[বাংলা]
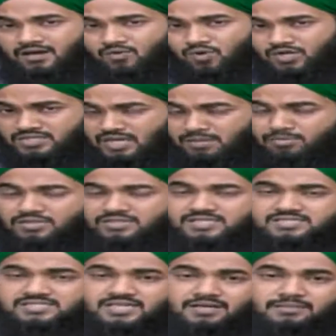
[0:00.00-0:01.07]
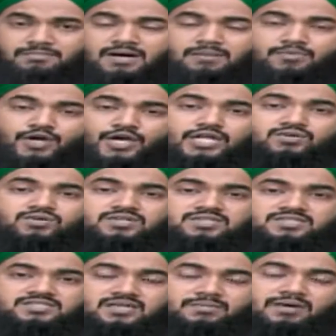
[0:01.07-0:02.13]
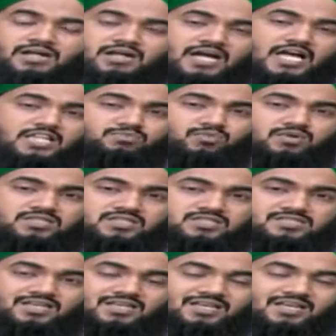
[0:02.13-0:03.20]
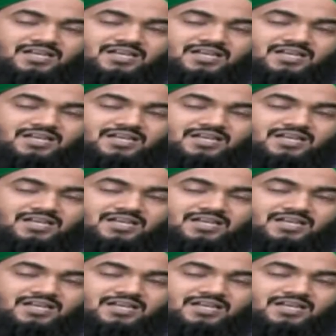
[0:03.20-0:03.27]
কথা বলতেছে বা বয়ান করতেছে বা নাচ করতেছে